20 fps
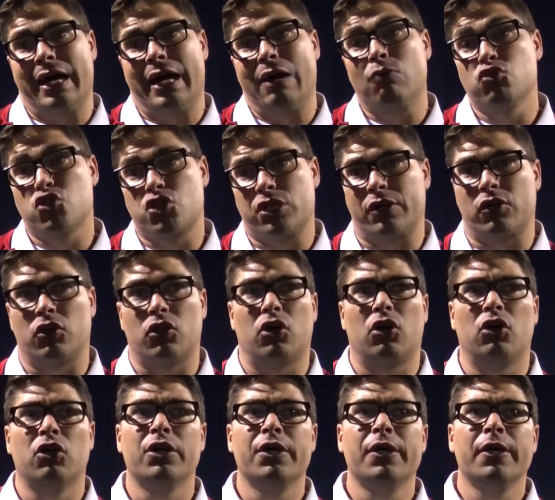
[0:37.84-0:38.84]
un 0-2
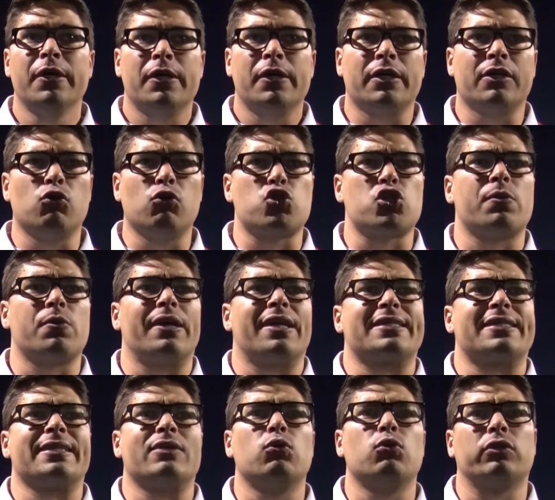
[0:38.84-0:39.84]
inclusive en la
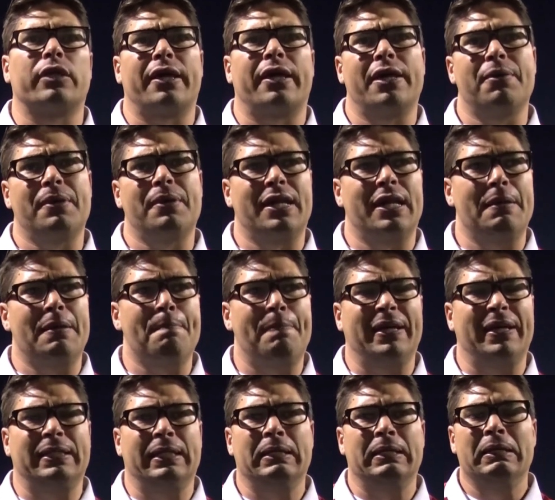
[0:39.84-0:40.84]
segunda, y ahí viene el
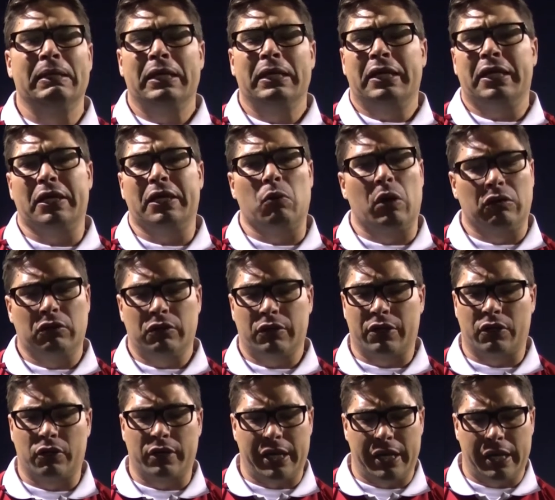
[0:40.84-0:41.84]
empate. Y bueno,
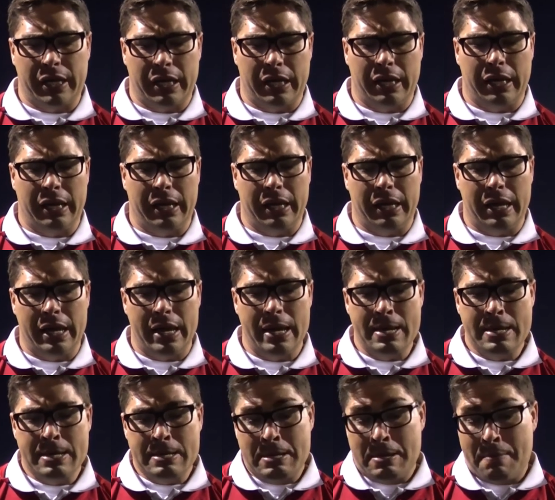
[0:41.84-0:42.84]
creo que
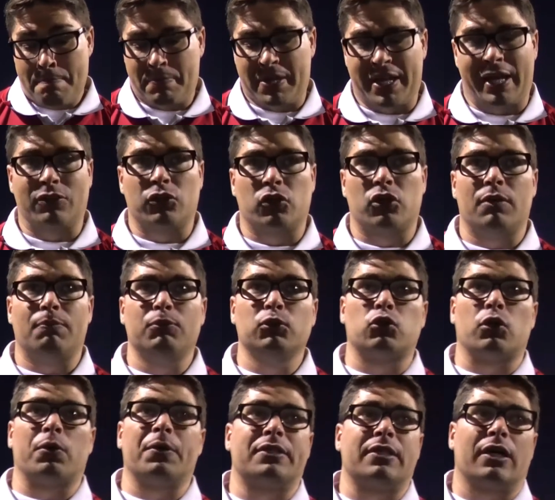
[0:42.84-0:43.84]
mirando desde el
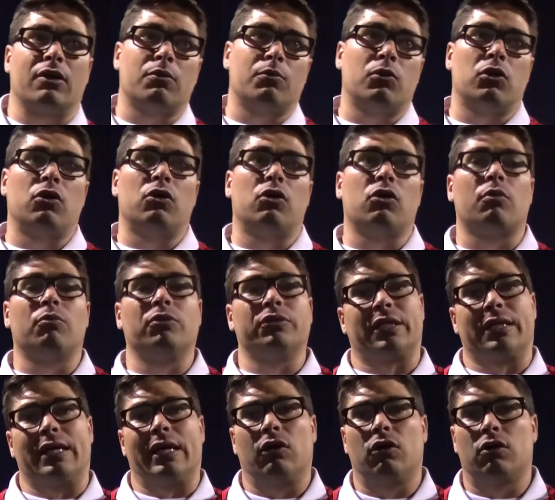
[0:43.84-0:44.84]
punto de vista como,
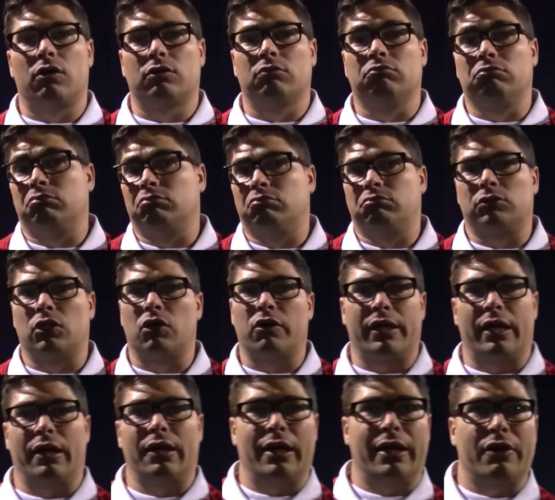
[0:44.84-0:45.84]
entrenador, tengo
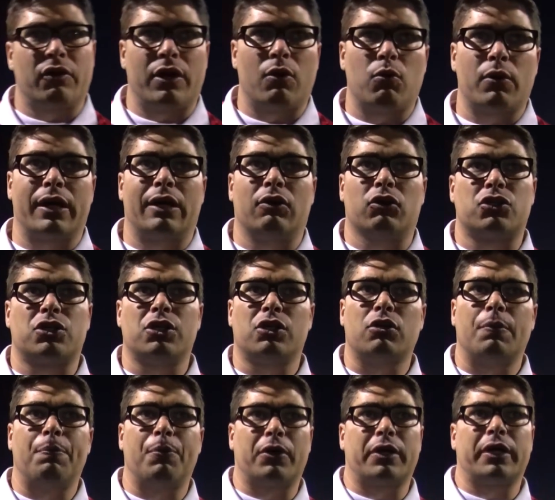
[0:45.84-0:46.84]
que darle la enhorabuena a los
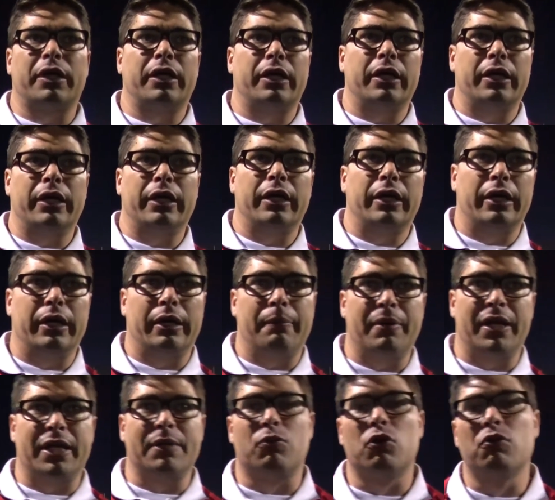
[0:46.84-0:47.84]
chicos porque
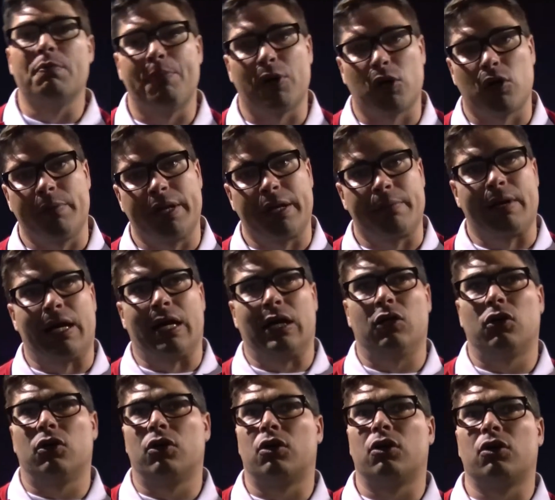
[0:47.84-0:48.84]
venimos un poco
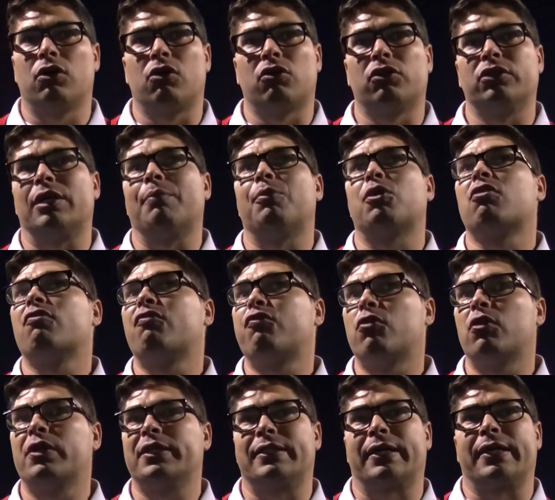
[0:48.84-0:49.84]
mermados, no contamos con
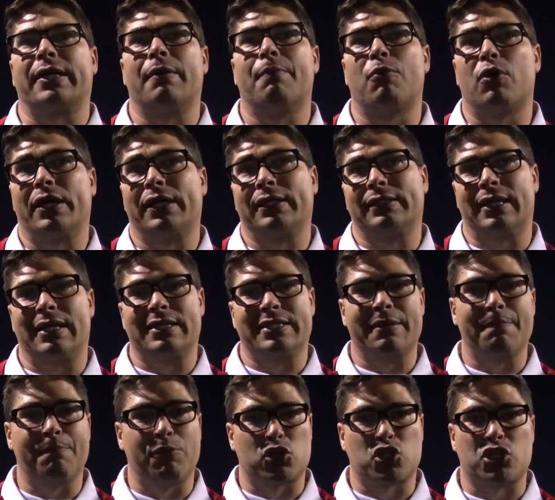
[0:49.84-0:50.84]
futbolistas que puedan estar al
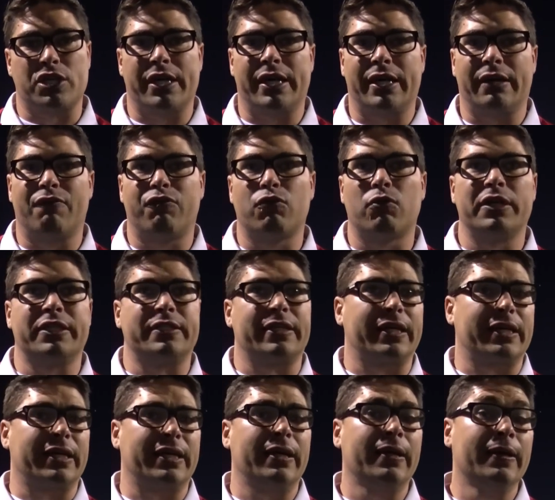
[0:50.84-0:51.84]
100%,
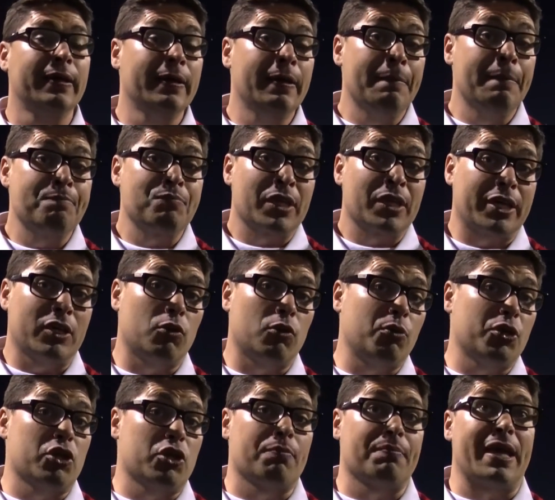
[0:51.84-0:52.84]
futbolistas que, que no
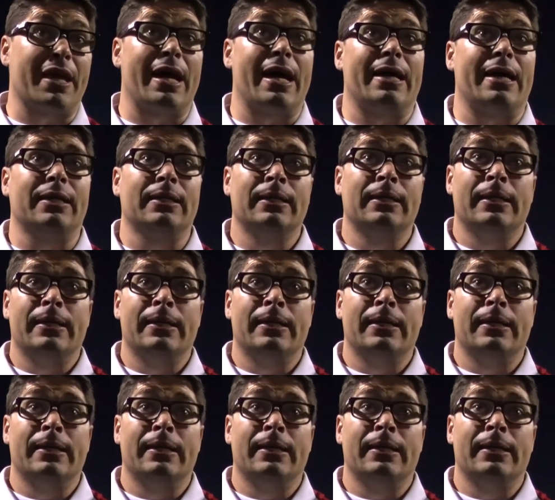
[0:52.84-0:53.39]
pudieron viajar.